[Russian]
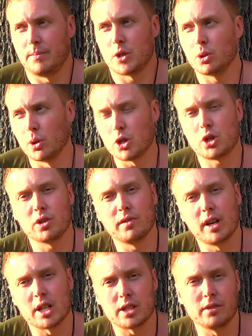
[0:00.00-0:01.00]
Что еще
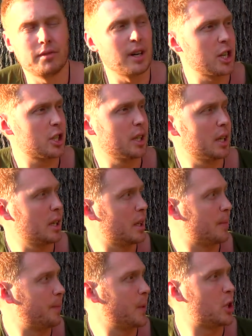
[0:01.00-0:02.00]
важно?
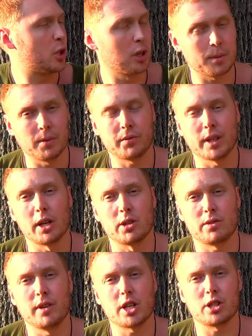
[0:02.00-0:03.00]
Важно, еще раз
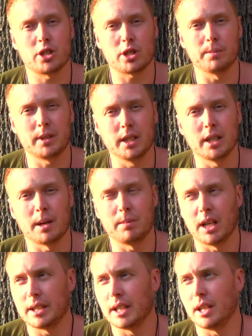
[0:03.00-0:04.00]
повторюсь, важно, чтобы ты
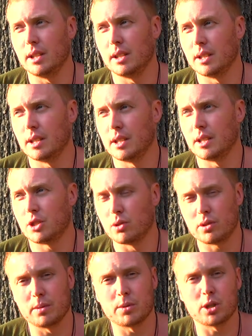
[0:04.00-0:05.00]
обладал а,
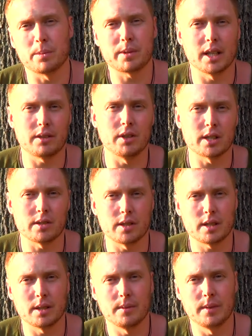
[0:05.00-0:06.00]
чувством собственной
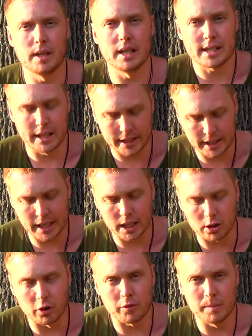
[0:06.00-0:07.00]
ответственности. Если ты
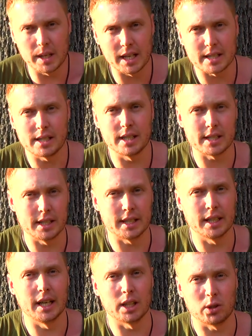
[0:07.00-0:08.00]
готов меняться, если
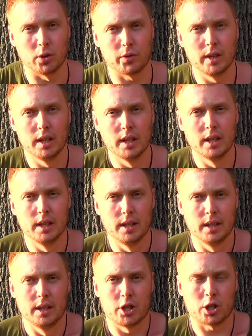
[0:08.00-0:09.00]
ты готов
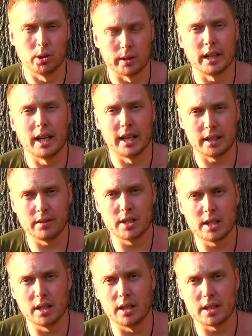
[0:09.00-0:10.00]
что-то для этого
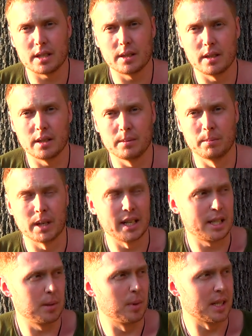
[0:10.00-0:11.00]
делать,
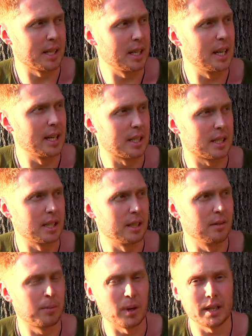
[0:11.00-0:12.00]
брать себя за яйца
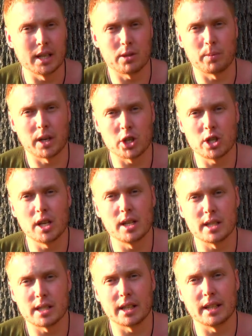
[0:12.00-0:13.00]
и выполнять
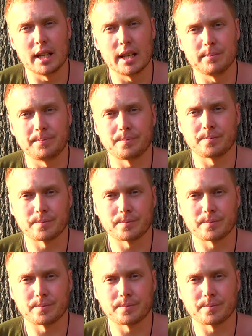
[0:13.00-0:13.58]
упражнения и задания –